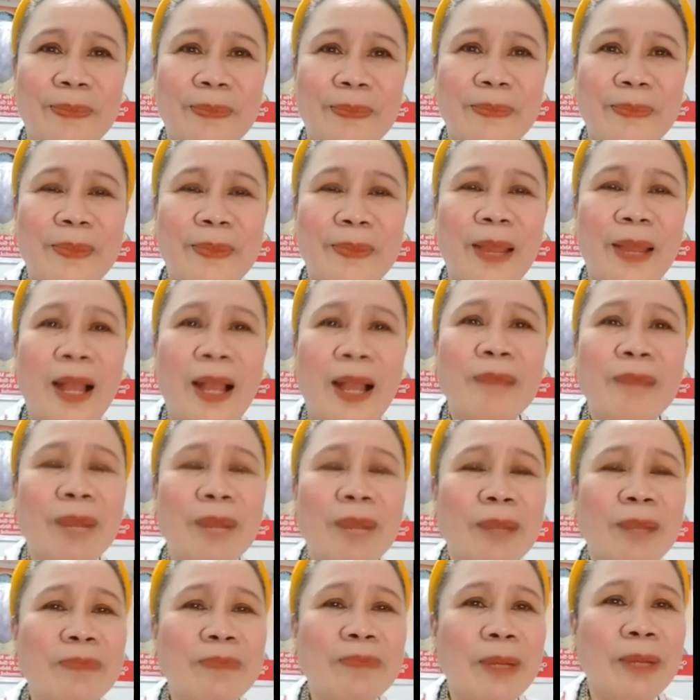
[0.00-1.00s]
Pero ako'y
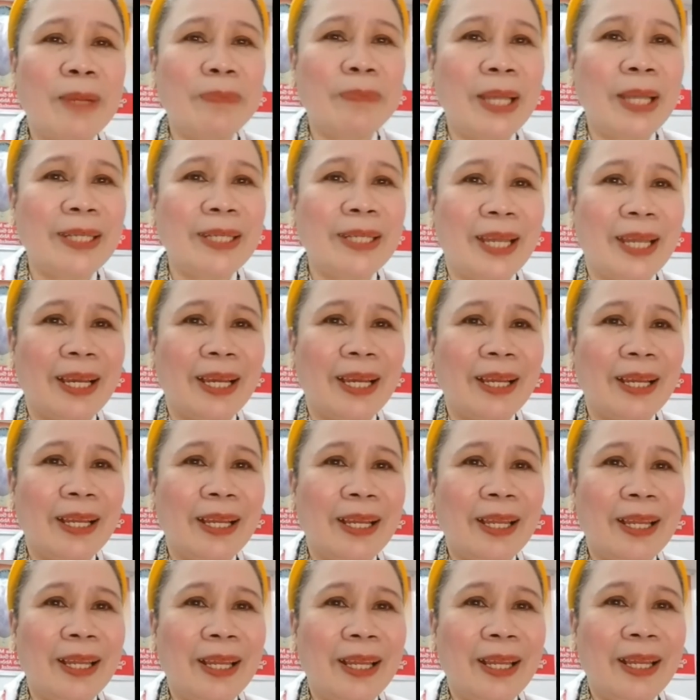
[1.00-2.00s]
naniniwala
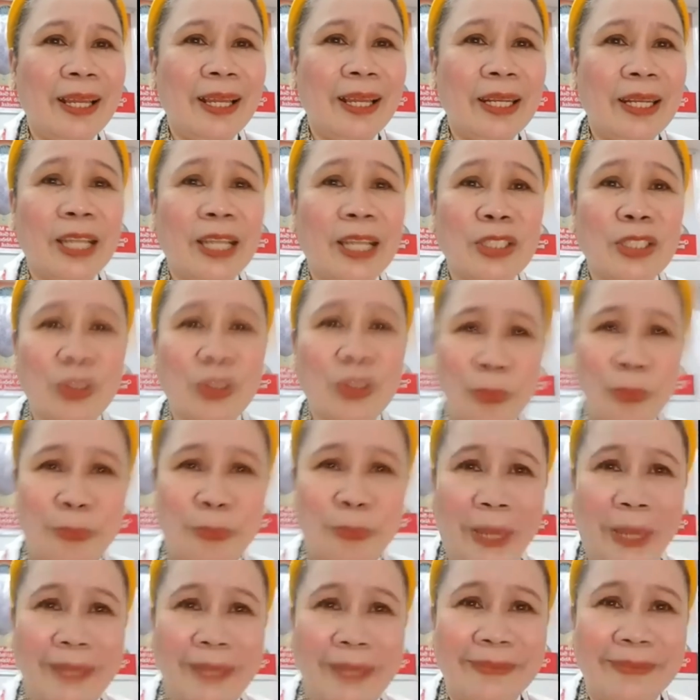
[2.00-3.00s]
na
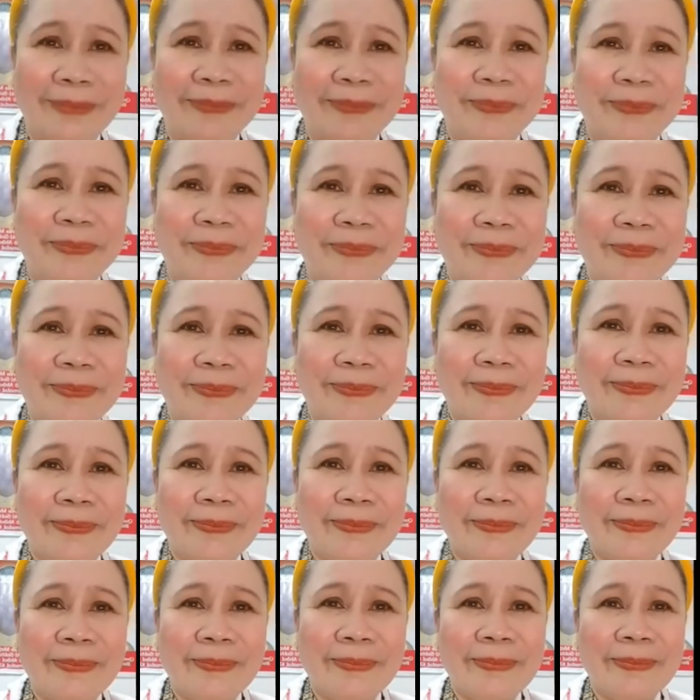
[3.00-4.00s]
kaya ko itong
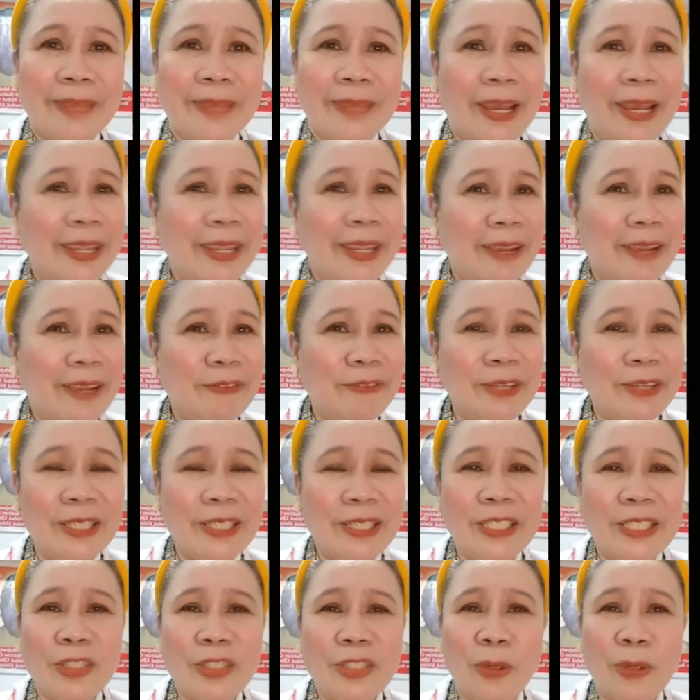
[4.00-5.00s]
lagpasan.
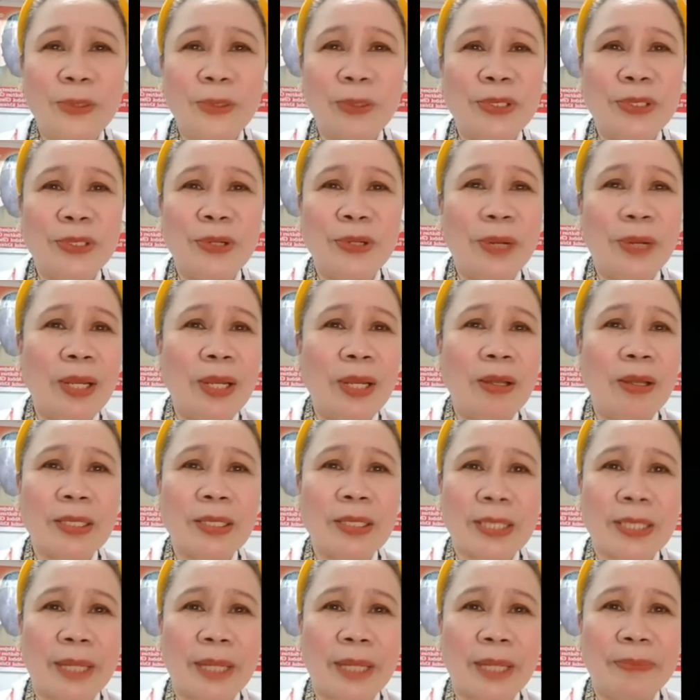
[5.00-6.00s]

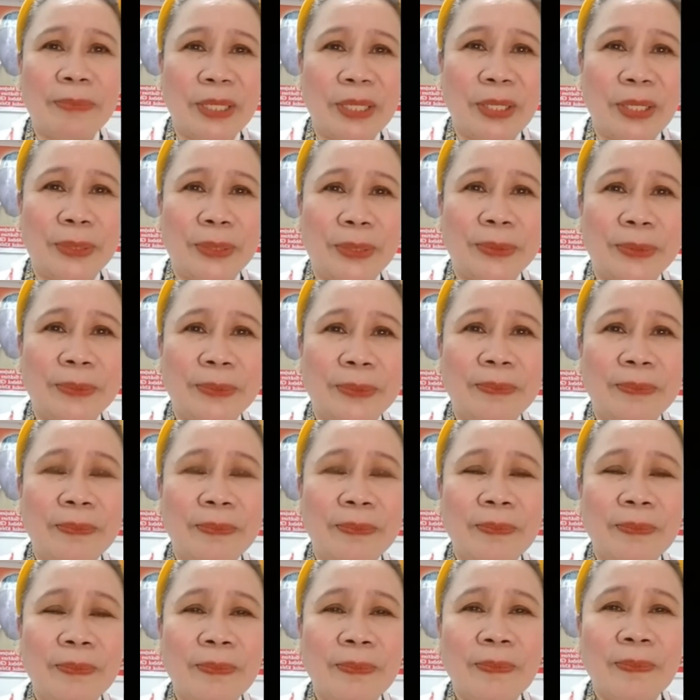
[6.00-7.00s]
Lolo,
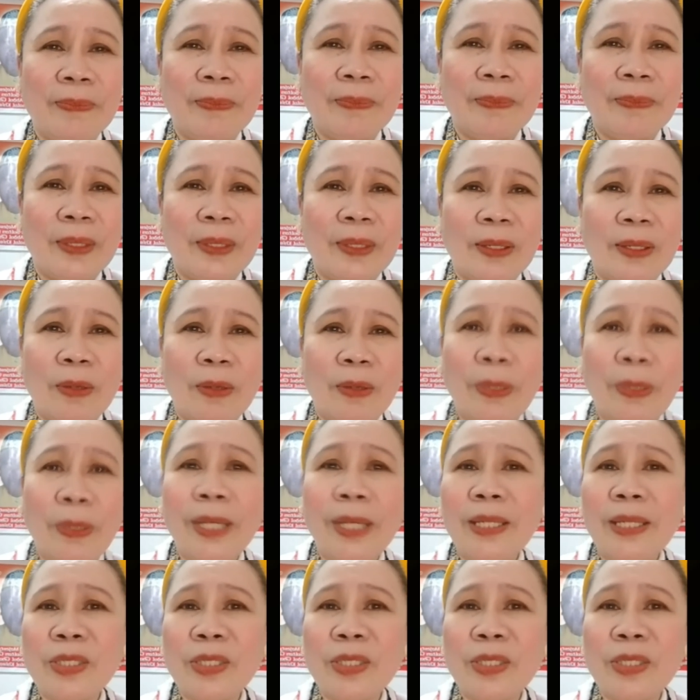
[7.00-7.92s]
salamat.